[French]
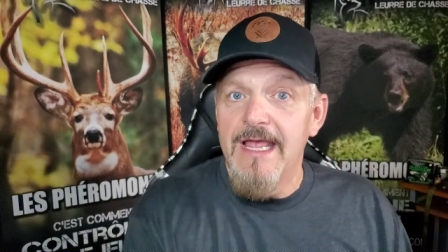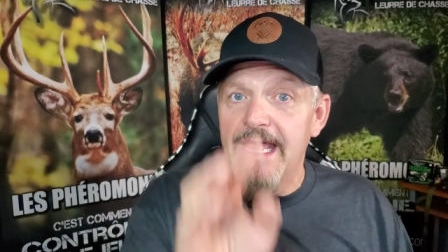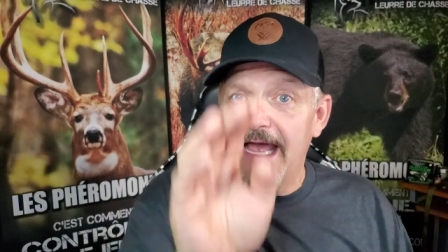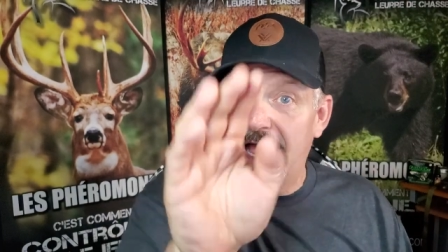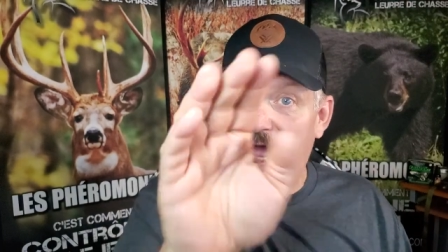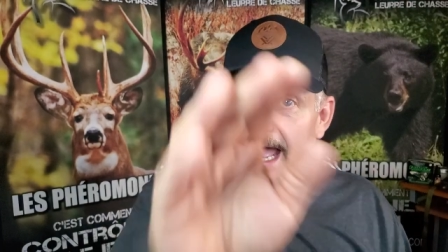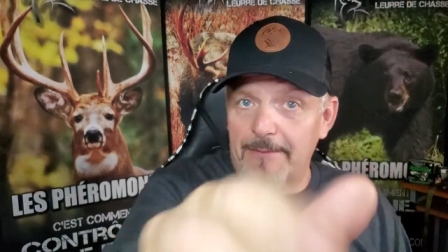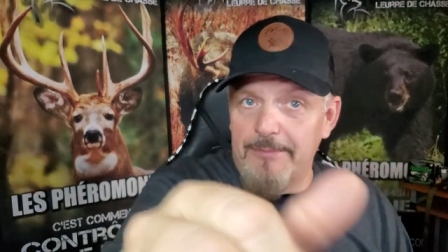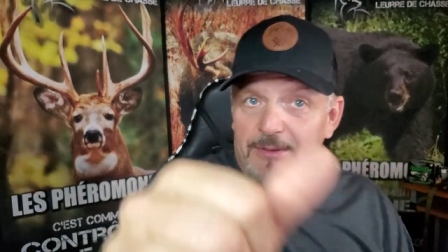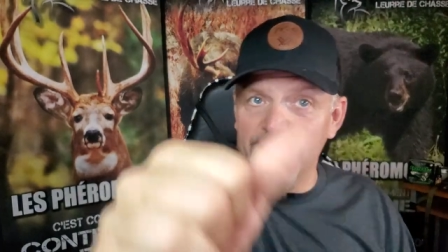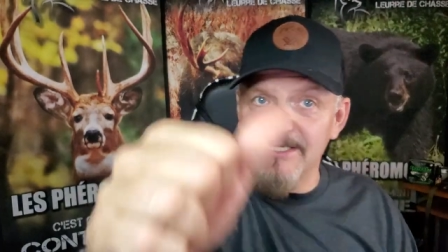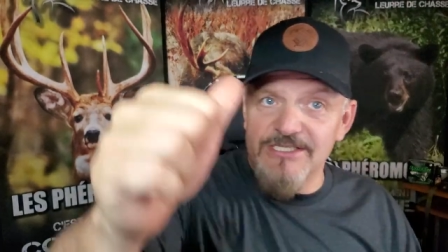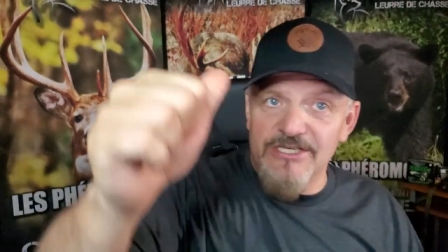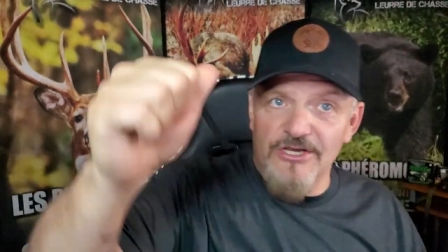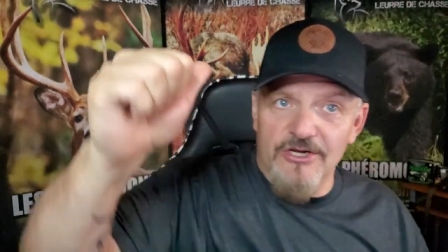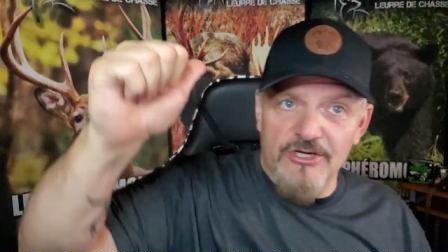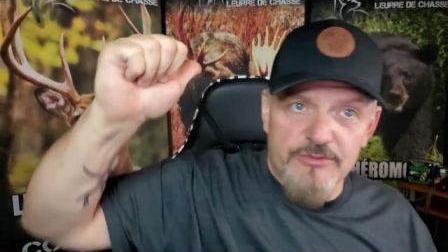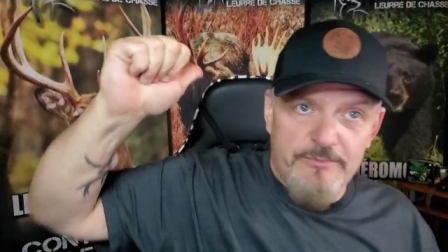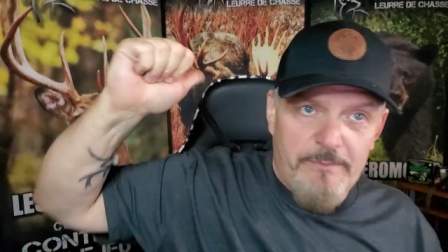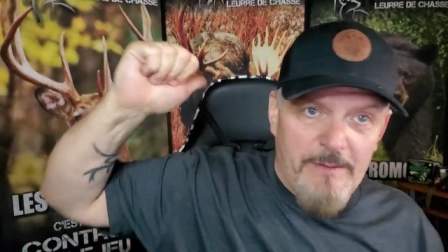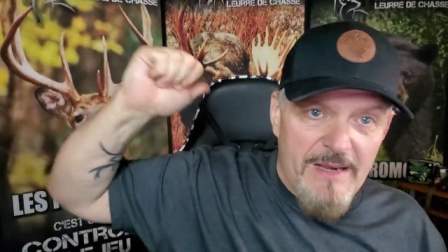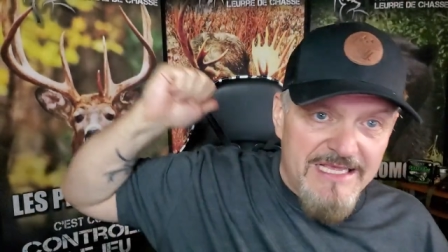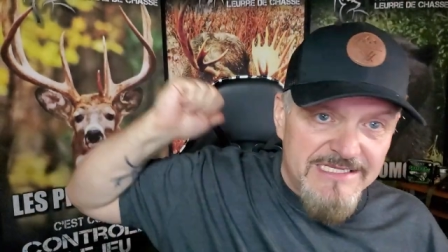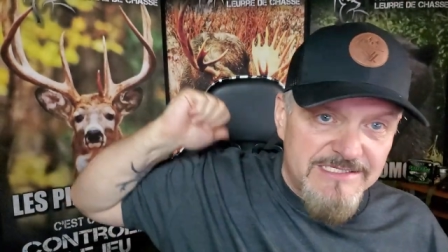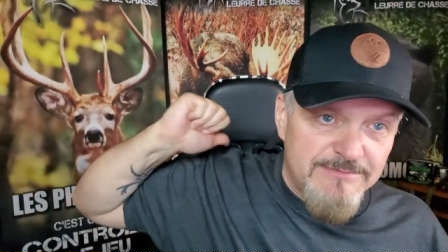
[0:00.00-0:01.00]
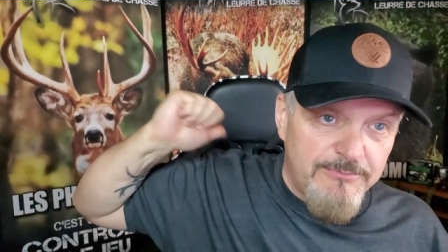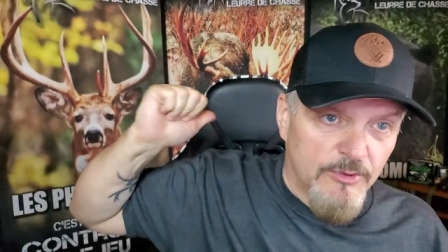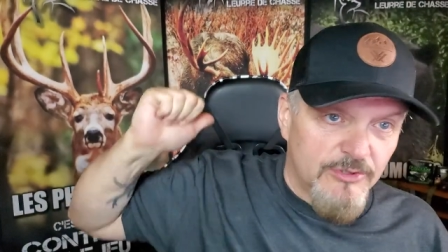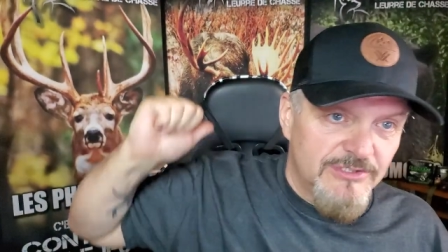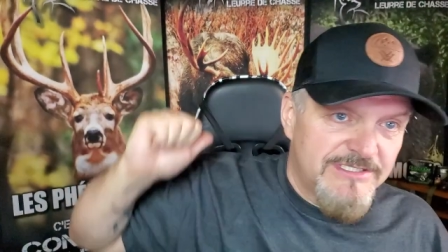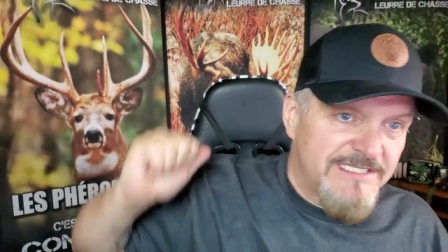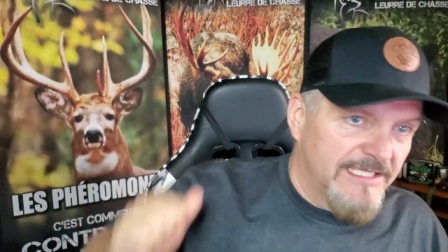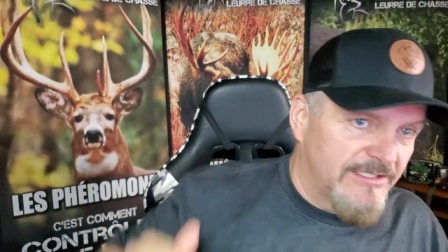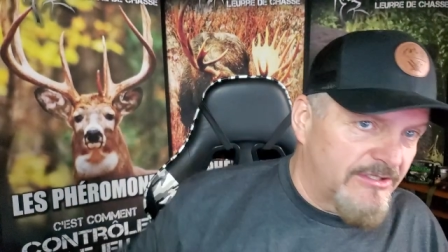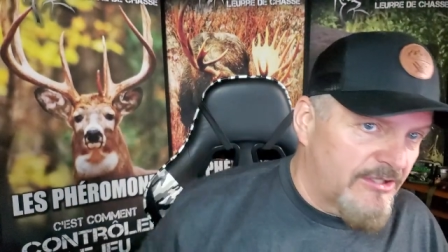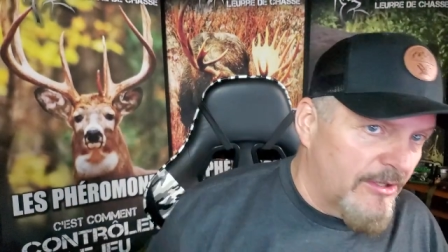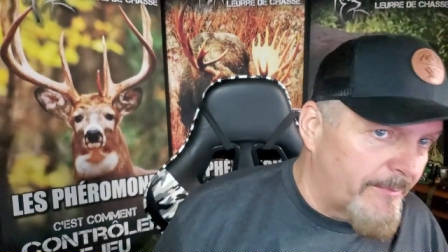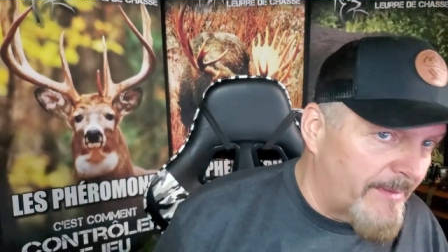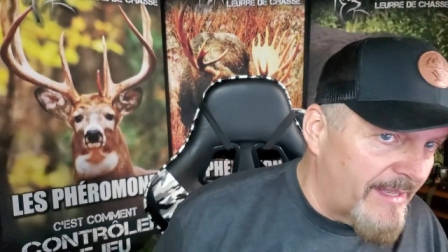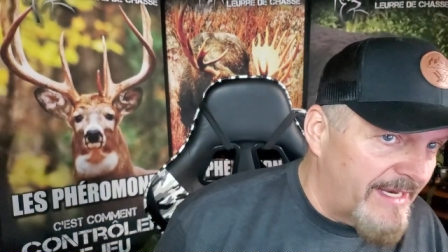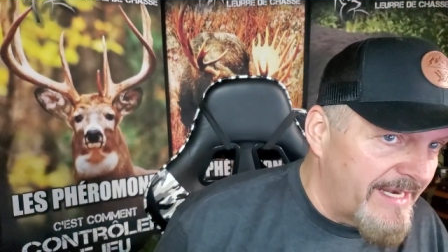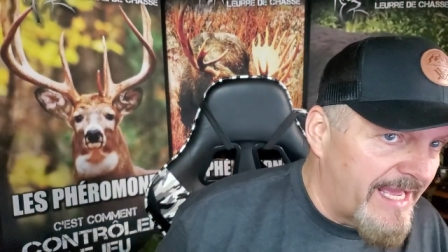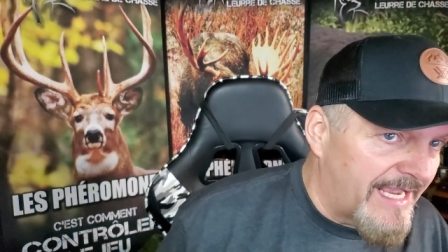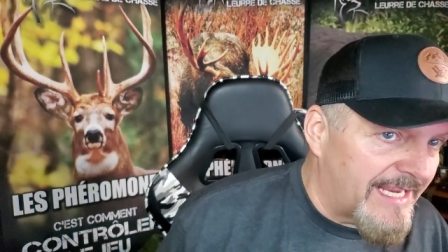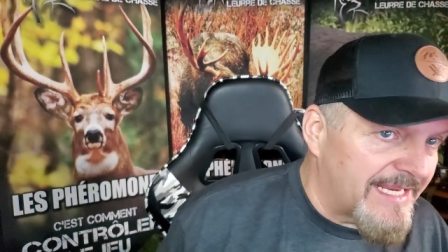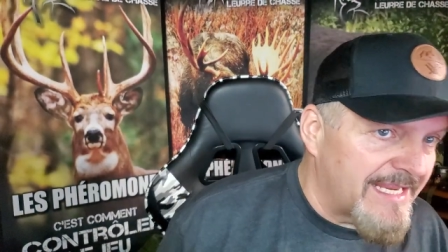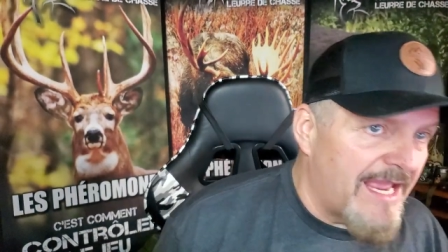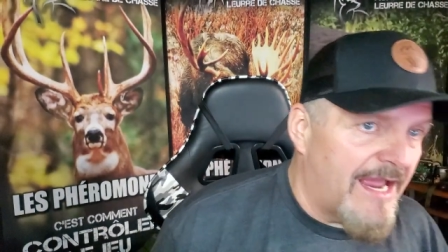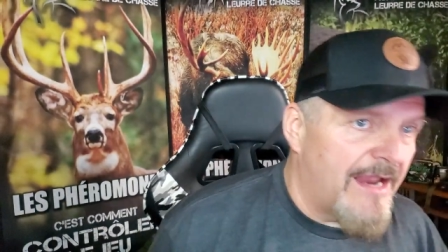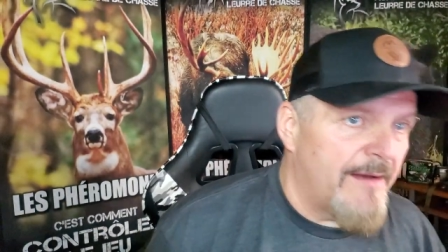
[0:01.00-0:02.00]
Après ça, je place mon setup en
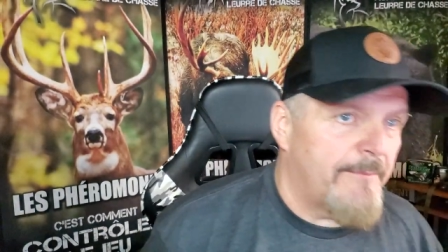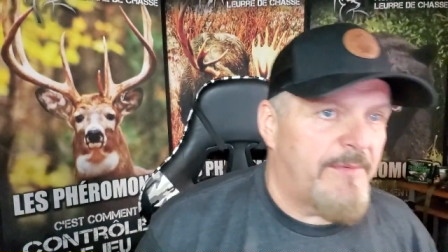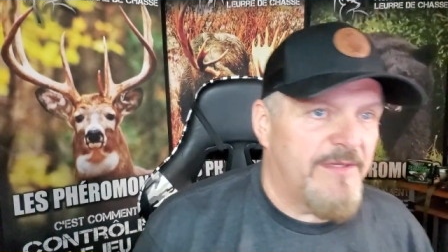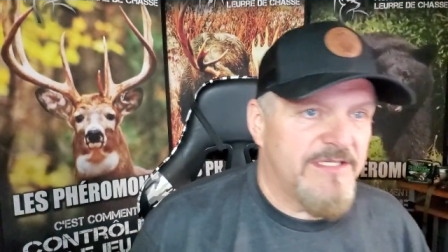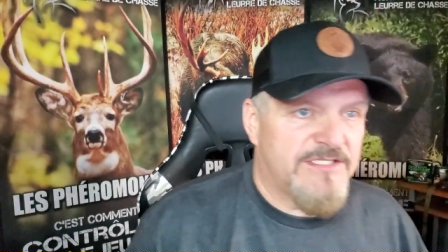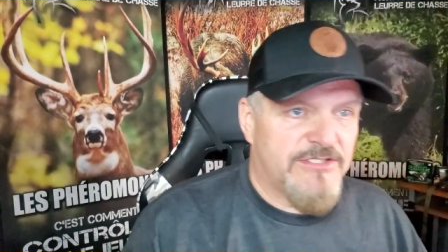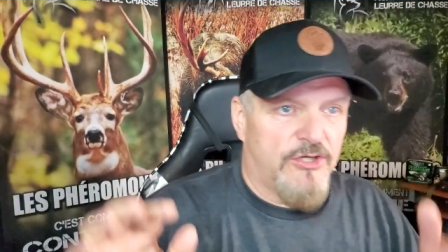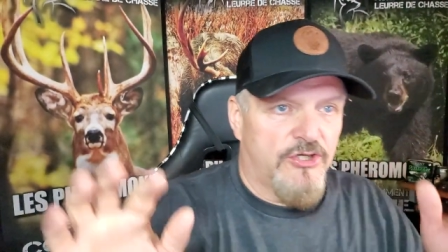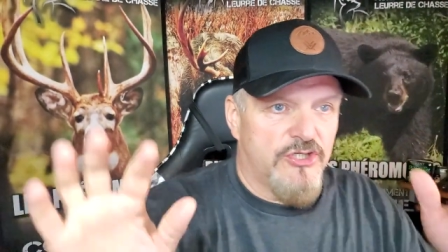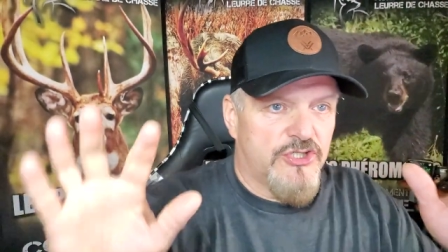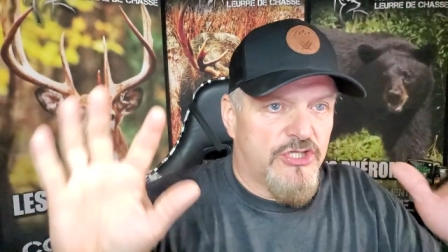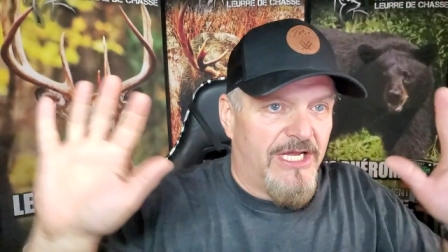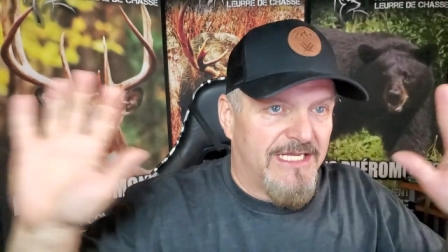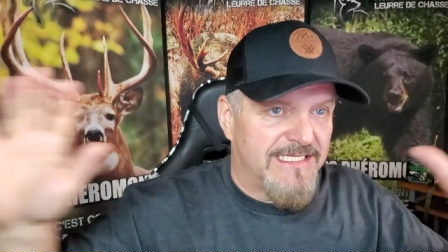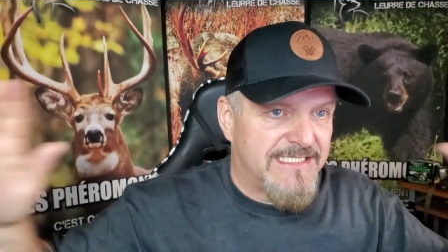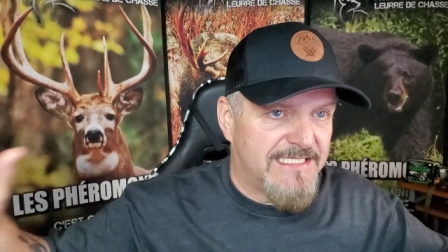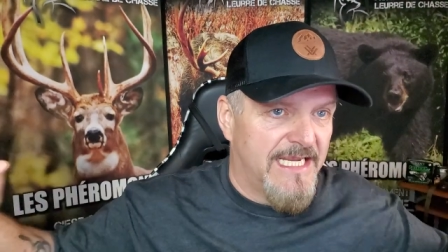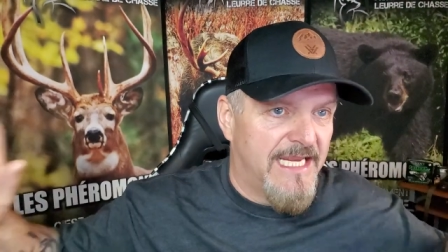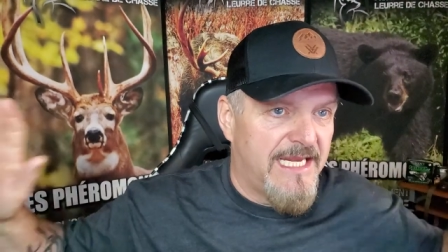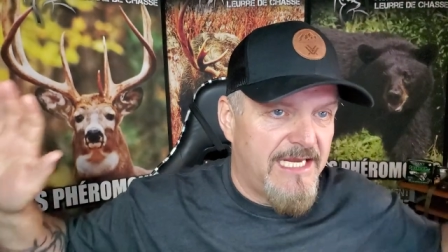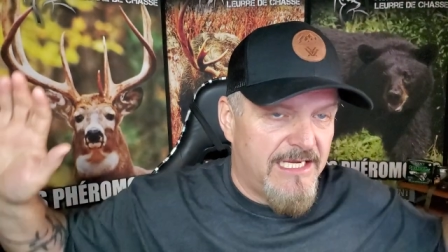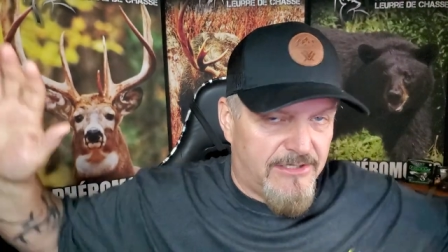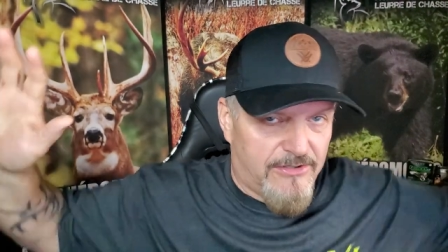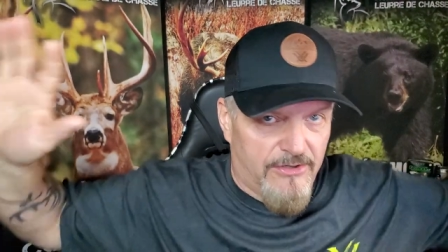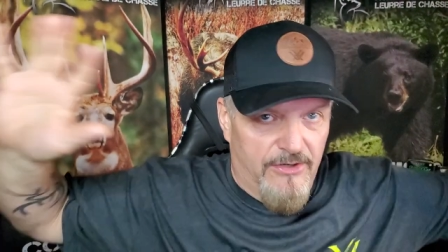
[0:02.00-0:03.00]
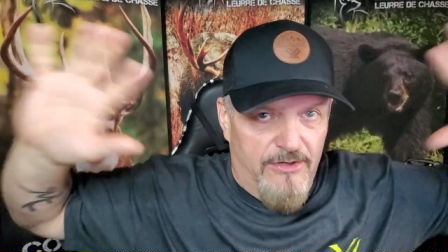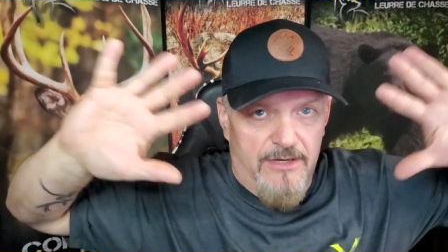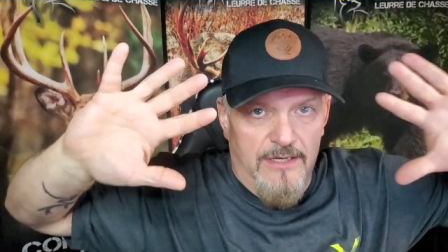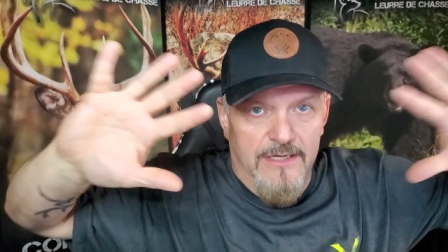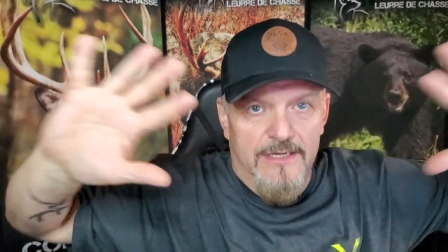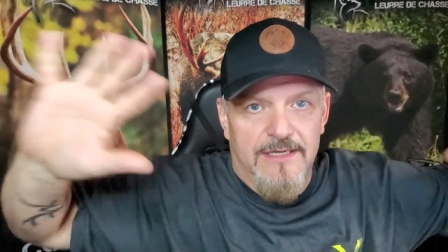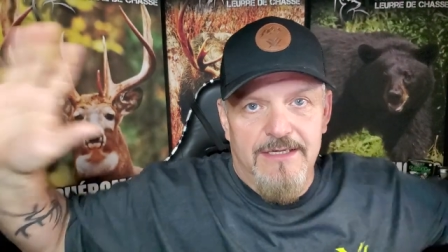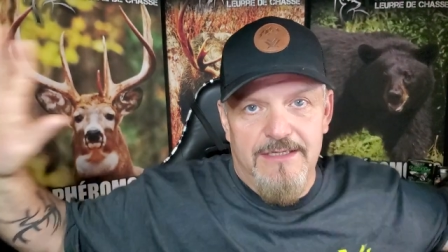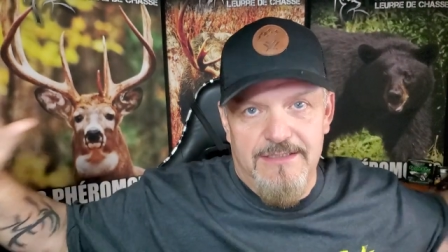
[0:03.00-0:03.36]
arrière parce que j'essaye que